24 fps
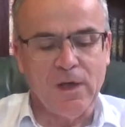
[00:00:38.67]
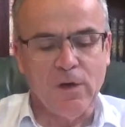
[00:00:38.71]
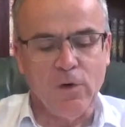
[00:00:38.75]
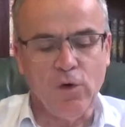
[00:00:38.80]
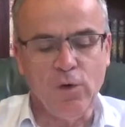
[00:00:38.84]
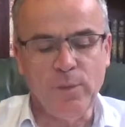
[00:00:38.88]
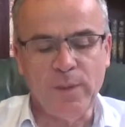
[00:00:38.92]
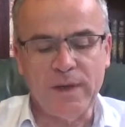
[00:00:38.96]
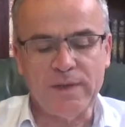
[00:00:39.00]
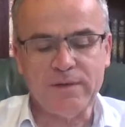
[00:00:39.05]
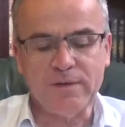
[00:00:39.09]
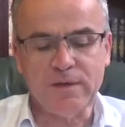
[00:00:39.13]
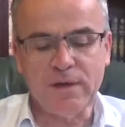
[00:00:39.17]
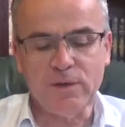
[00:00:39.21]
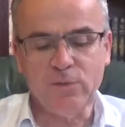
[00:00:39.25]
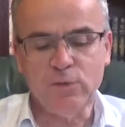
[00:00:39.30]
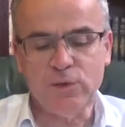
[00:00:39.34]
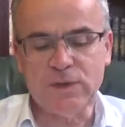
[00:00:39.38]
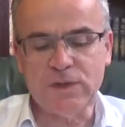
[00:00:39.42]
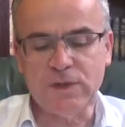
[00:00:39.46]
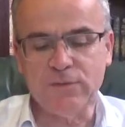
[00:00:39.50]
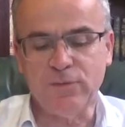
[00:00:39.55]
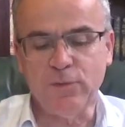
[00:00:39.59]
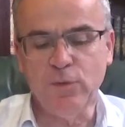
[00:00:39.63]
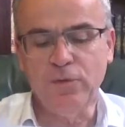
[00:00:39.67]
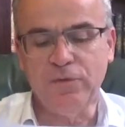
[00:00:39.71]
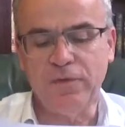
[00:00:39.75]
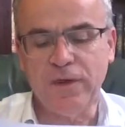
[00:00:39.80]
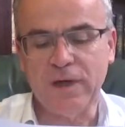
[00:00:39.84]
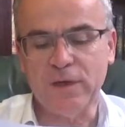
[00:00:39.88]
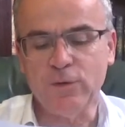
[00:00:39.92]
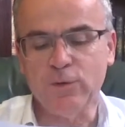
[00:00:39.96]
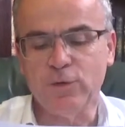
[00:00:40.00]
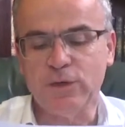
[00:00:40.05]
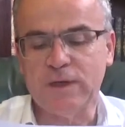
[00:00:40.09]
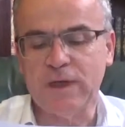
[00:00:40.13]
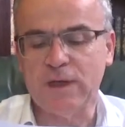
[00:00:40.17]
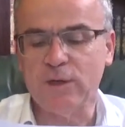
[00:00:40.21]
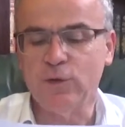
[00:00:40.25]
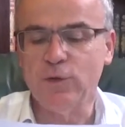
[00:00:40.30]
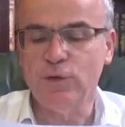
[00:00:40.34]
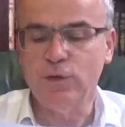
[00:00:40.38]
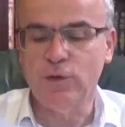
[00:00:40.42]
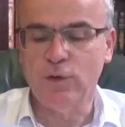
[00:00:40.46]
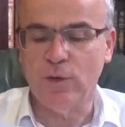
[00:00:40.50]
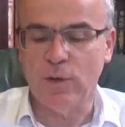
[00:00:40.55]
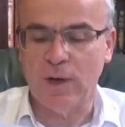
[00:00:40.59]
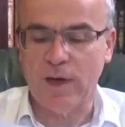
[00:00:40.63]
Le matin, nous avons ouvert nos cadeaux
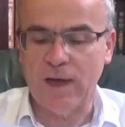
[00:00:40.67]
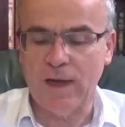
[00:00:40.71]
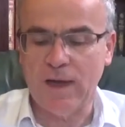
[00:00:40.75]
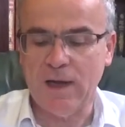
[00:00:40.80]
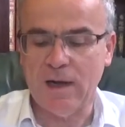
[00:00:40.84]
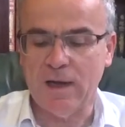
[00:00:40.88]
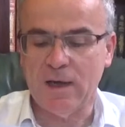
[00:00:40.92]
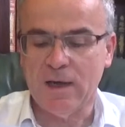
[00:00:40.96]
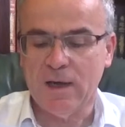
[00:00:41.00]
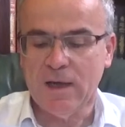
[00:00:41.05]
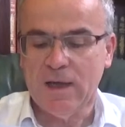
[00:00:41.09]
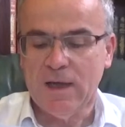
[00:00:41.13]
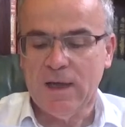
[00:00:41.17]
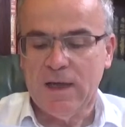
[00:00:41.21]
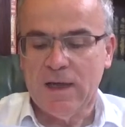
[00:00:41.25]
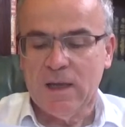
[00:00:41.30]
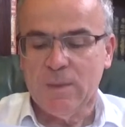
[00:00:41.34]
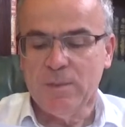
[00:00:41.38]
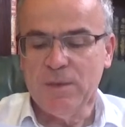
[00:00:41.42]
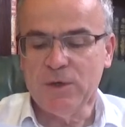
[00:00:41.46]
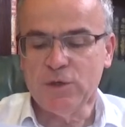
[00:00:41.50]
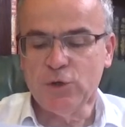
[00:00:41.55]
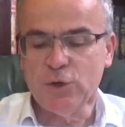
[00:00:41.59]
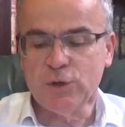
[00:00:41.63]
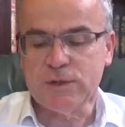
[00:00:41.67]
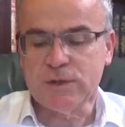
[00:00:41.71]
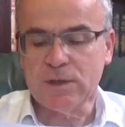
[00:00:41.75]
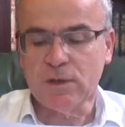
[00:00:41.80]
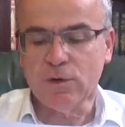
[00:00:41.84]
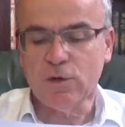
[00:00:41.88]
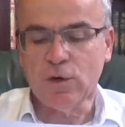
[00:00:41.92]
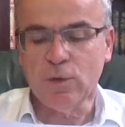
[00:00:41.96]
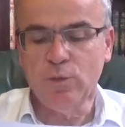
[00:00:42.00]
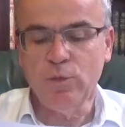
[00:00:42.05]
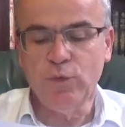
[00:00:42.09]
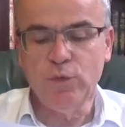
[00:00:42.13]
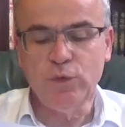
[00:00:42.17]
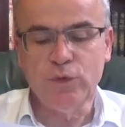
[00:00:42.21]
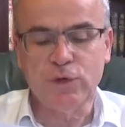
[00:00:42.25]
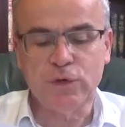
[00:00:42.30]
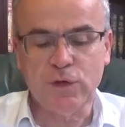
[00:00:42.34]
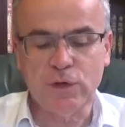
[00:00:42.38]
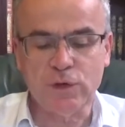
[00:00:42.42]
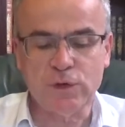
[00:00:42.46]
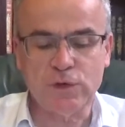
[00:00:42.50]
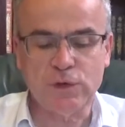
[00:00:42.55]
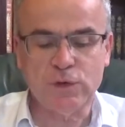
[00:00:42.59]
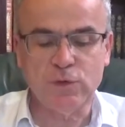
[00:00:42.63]
de Noël, mais je sens comme une
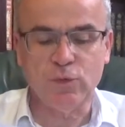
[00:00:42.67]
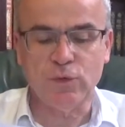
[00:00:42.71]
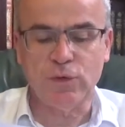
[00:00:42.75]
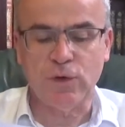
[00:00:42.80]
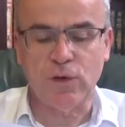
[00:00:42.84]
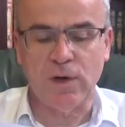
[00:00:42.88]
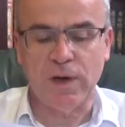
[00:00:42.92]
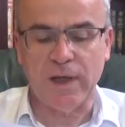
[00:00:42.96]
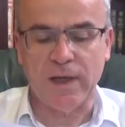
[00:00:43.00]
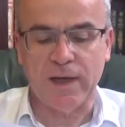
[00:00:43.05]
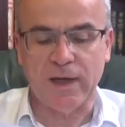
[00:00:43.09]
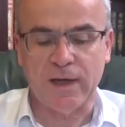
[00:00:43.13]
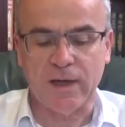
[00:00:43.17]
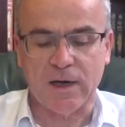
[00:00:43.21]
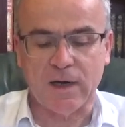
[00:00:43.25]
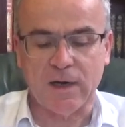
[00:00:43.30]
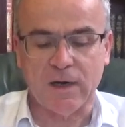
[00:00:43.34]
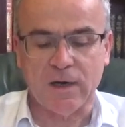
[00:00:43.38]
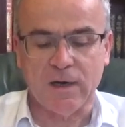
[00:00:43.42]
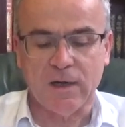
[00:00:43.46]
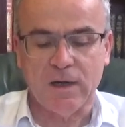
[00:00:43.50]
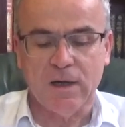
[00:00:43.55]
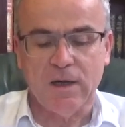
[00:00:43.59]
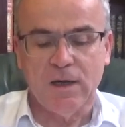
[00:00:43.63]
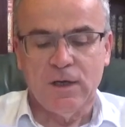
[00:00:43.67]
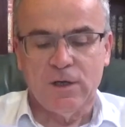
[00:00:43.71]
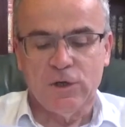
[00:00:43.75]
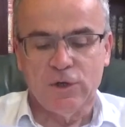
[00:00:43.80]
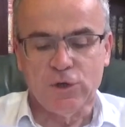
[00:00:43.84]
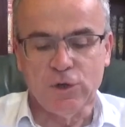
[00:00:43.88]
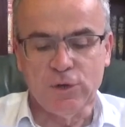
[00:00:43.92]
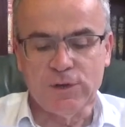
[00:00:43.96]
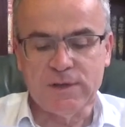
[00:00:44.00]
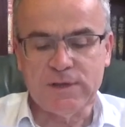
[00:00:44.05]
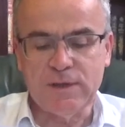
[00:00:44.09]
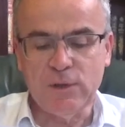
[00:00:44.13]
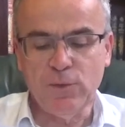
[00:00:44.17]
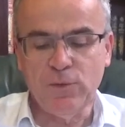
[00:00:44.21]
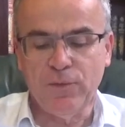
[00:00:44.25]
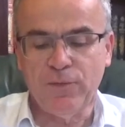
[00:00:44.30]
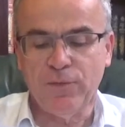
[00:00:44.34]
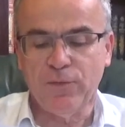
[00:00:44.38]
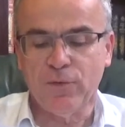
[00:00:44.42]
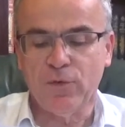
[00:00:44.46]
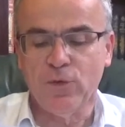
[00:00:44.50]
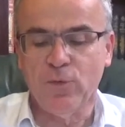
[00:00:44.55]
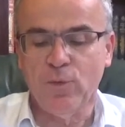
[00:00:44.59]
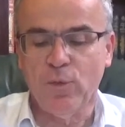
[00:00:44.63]
tension dans l'air. Je sais au
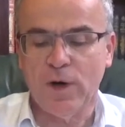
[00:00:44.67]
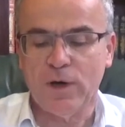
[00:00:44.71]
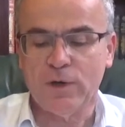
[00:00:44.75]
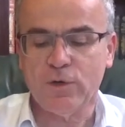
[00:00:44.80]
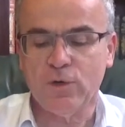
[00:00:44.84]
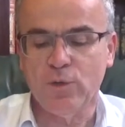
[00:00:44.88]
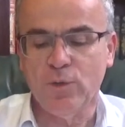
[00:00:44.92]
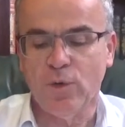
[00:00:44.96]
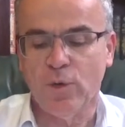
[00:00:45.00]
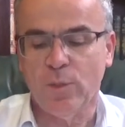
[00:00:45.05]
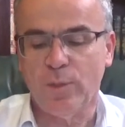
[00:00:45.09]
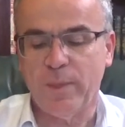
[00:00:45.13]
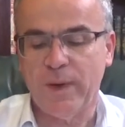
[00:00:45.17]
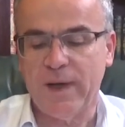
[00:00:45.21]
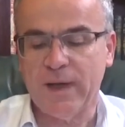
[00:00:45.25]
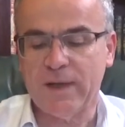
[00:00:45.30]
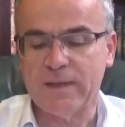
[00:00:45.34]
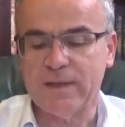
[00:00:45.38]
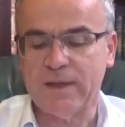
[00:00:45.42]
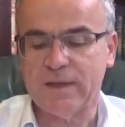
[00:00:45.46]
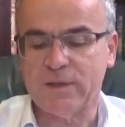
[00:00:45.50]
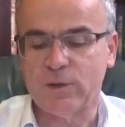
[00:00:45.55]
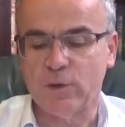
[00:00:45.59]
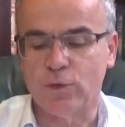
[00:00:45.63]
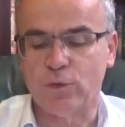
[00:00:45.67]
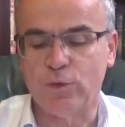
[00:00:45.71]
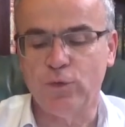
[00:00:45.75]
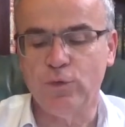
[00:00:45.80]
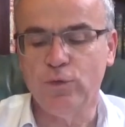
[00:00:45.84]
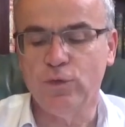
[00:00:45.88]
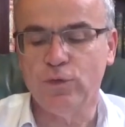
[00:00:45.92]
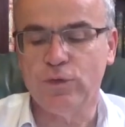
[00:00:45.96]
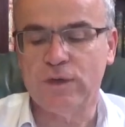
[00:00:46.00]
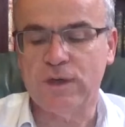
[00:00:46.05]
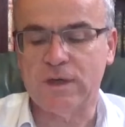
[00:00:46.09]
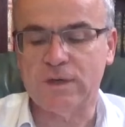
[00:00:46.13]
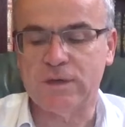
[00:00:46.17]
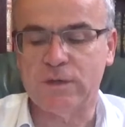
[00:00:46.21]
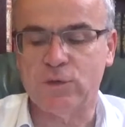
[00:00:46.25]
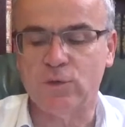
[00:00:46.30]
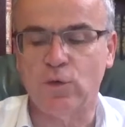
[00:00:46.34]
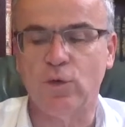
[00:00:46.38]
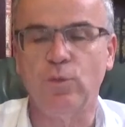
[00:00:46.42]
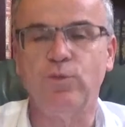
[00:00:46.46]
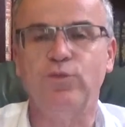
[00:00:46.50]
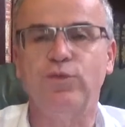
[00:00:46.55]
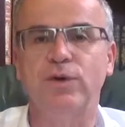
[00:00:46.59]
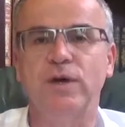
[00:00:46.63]
fond de moi que mon père n'attend qu'une
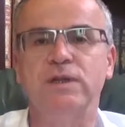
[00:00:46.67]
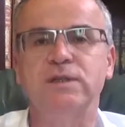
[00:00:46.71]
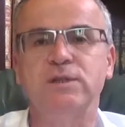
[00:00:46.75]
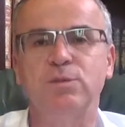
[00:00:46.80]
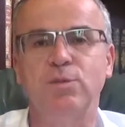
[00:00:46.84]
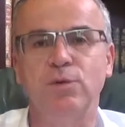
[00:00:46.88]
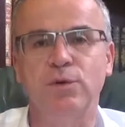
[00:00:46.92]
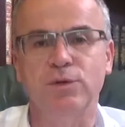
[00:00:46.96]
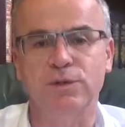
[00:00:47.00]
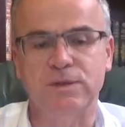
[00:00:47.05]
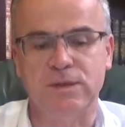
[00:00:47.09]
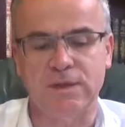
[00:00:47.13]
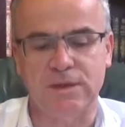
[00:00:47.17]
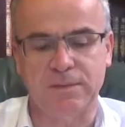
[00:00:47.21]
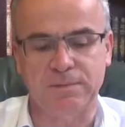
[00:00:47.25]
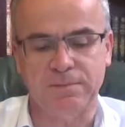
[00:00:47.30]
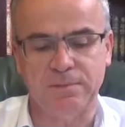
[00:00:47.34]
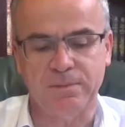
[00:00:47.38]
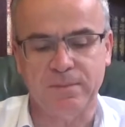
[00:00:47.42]
occasion pour exploser.